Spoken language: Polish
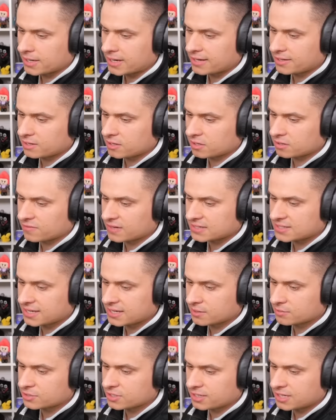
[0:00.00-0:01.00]
okay, nie
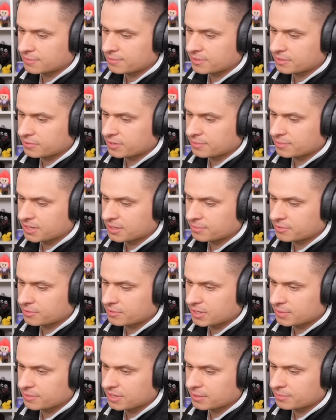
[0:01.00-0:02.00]
odwracają się. Kamerujemy,
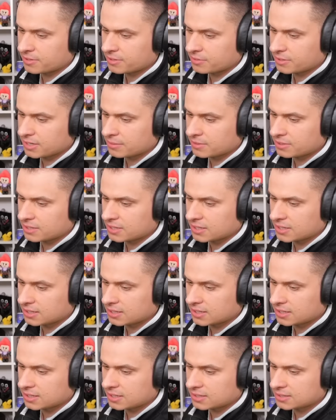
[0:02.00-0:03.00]
kamerujemy, kamerujemy.
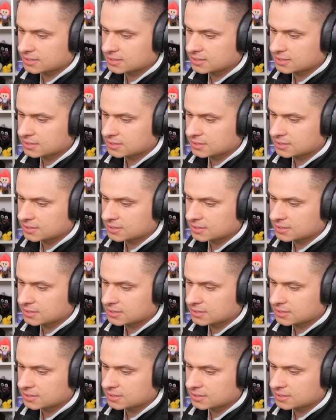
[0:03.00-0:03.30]
Tak jest.